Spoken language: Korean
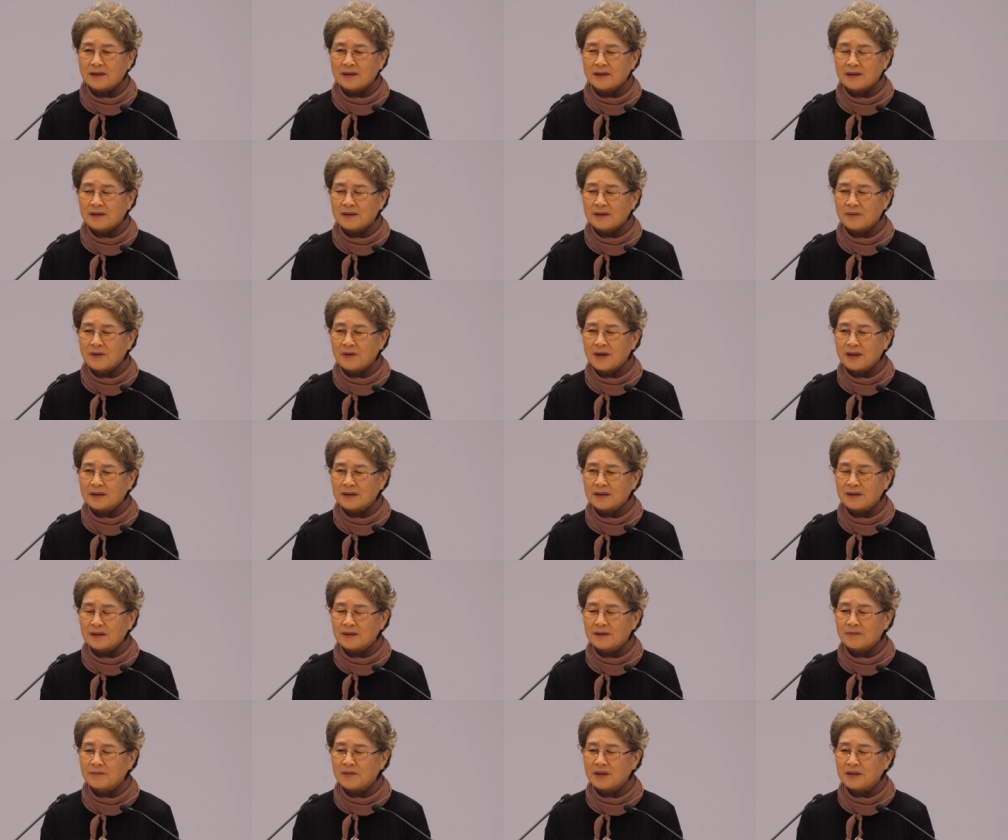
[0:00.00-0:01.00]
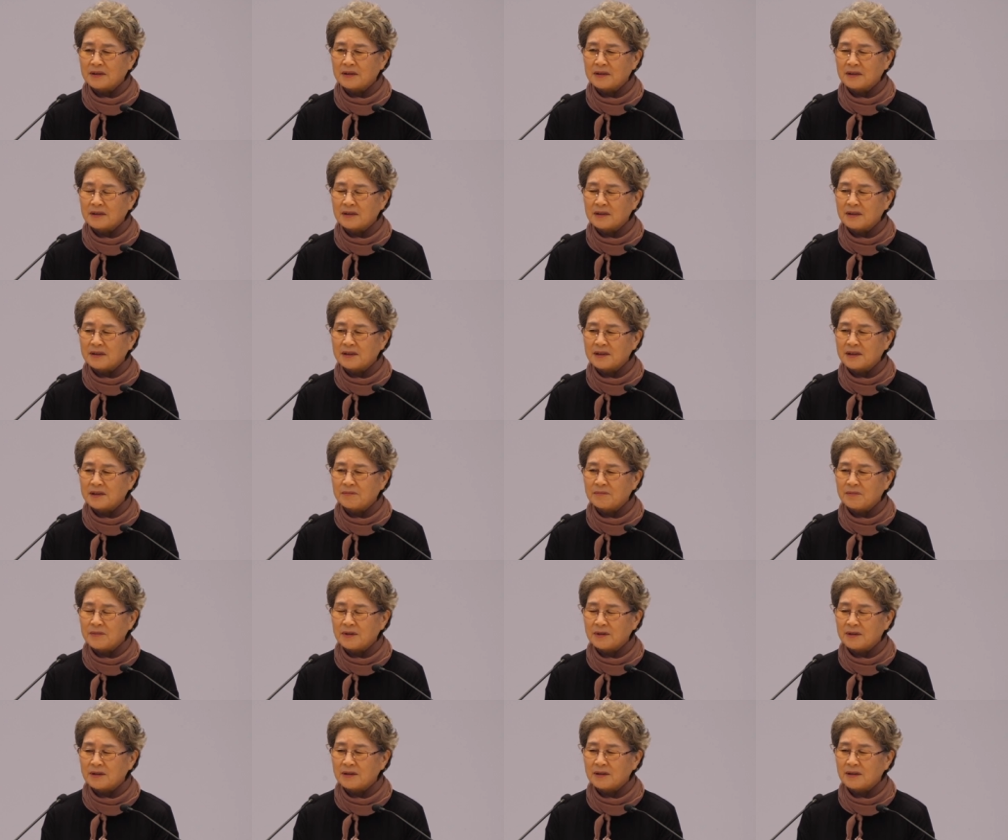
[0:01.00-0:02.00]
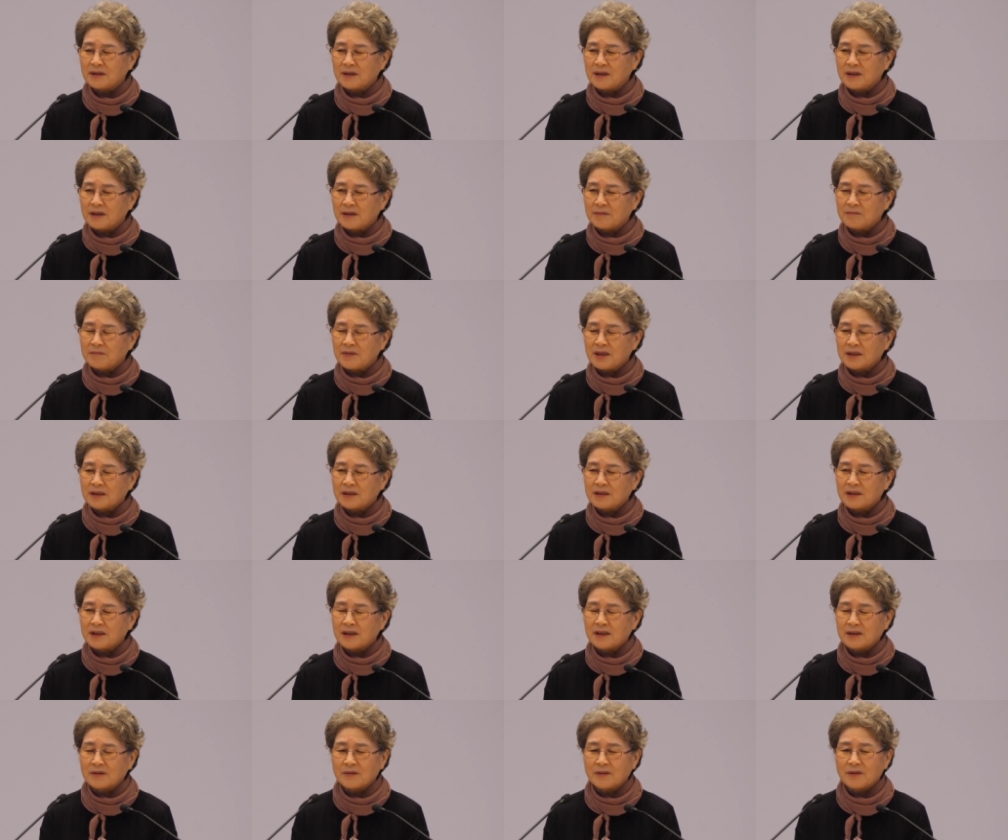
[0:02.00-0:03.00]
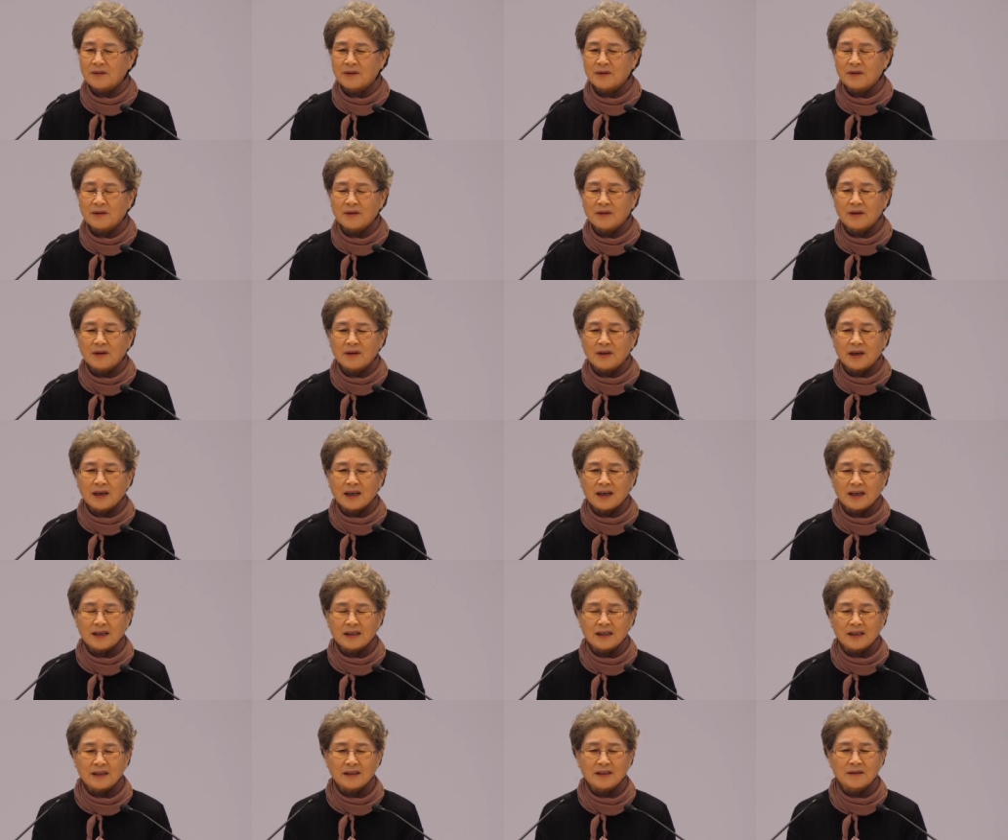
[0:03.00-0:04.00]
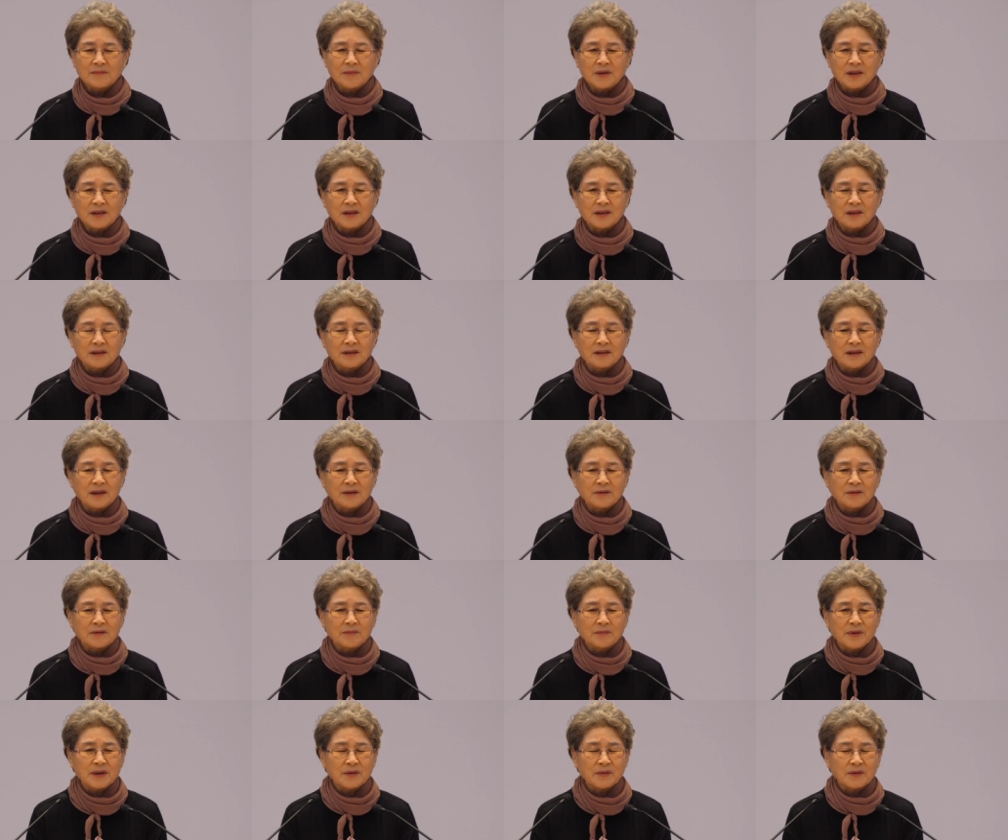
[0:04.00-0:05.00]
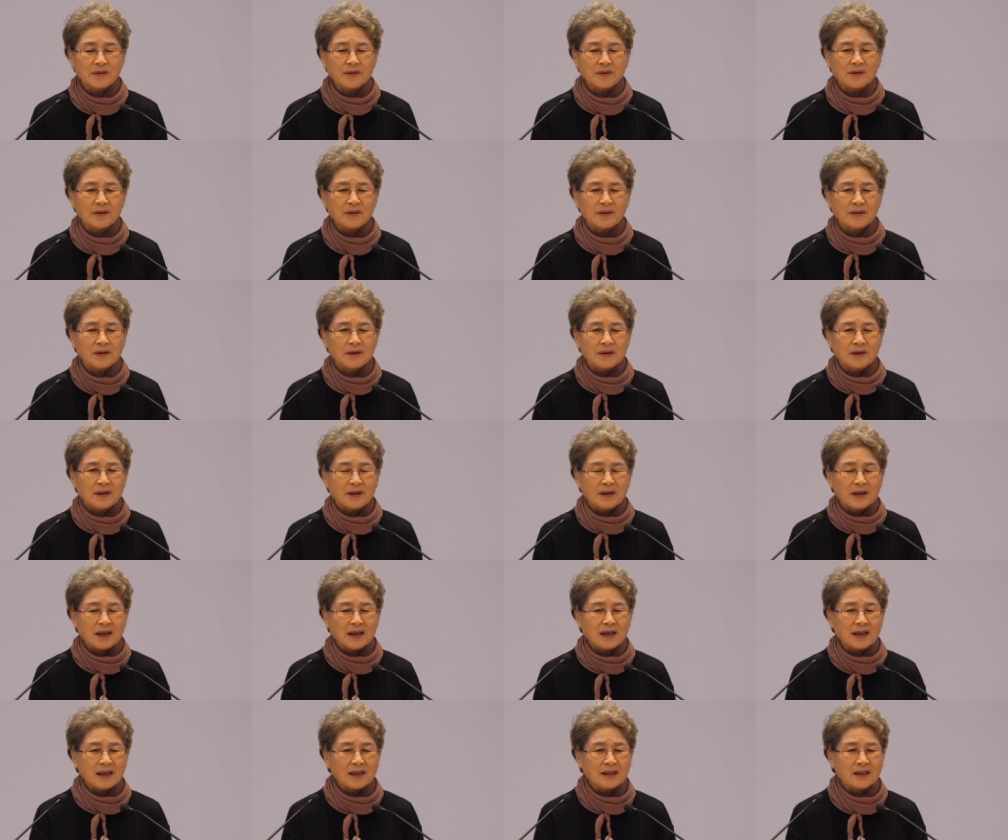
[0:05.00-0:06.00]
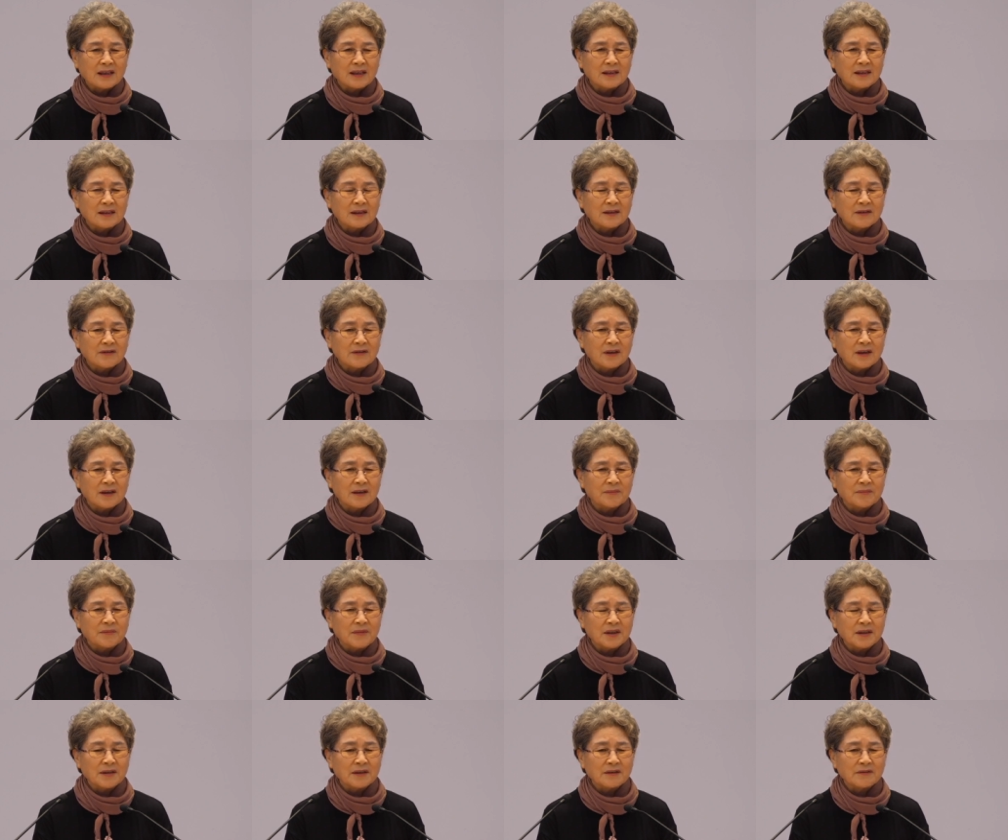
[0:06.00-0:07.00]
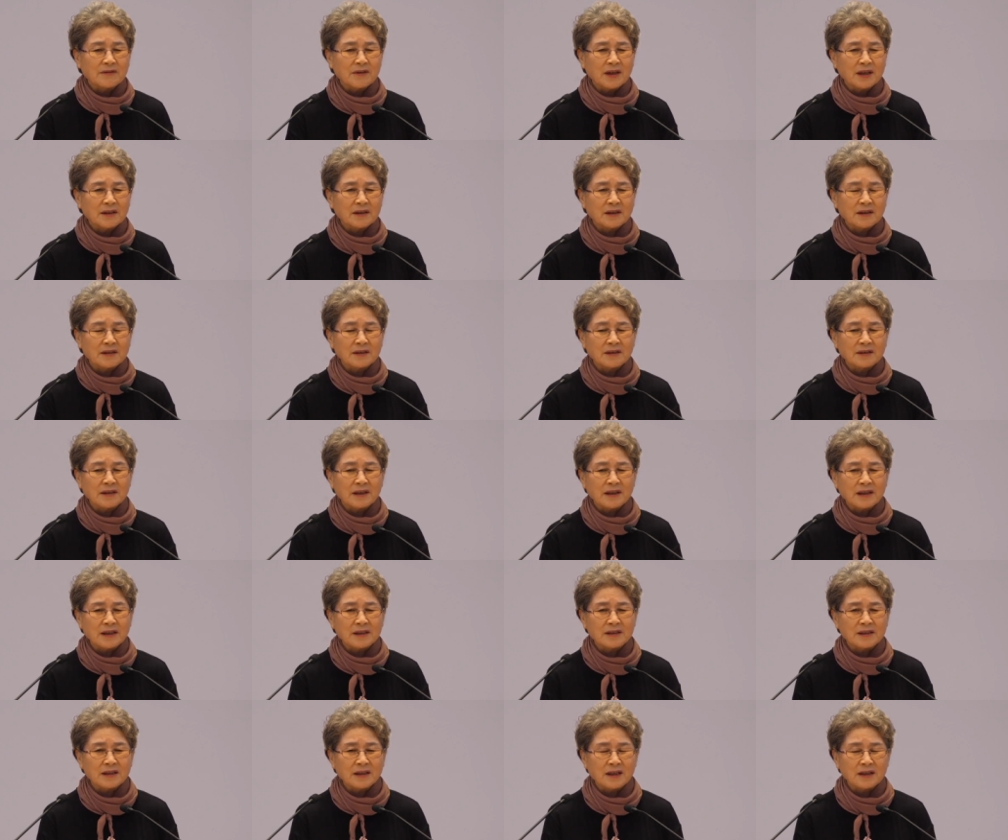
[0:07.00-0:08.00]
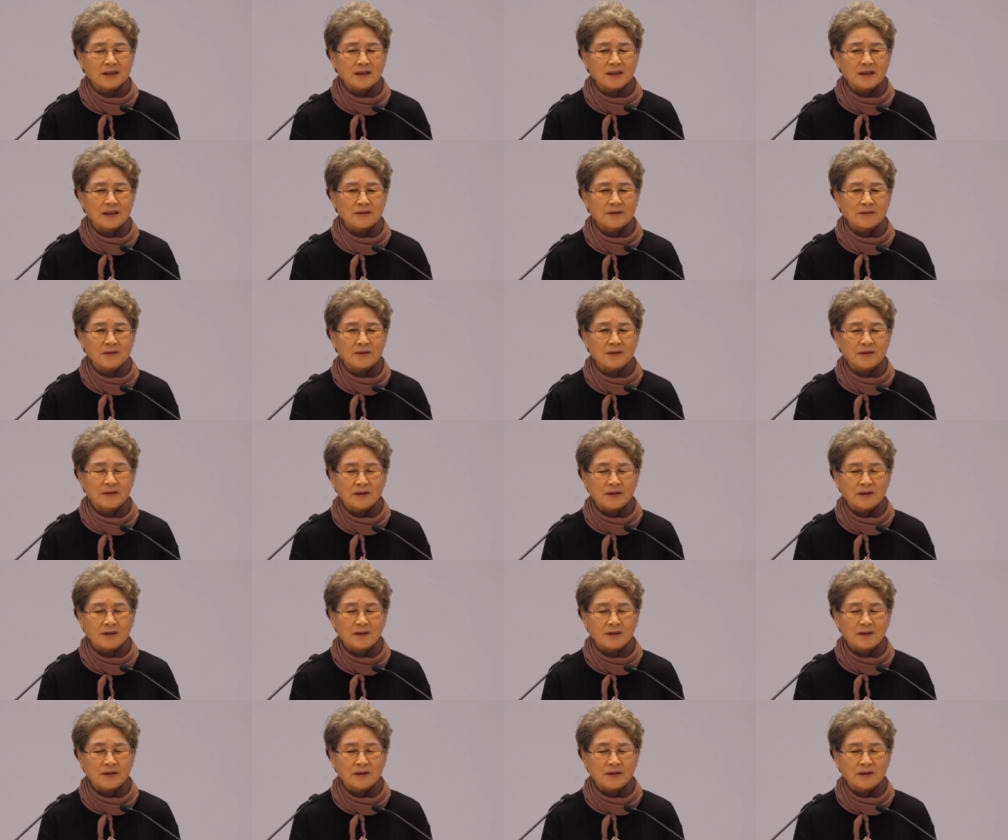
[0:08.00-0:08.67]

그 왕들이 먹는 그 진미를 먹지 않고 하나님의 뜻대로 먹고 하나님과 믿음 관계를 깨지 아니하고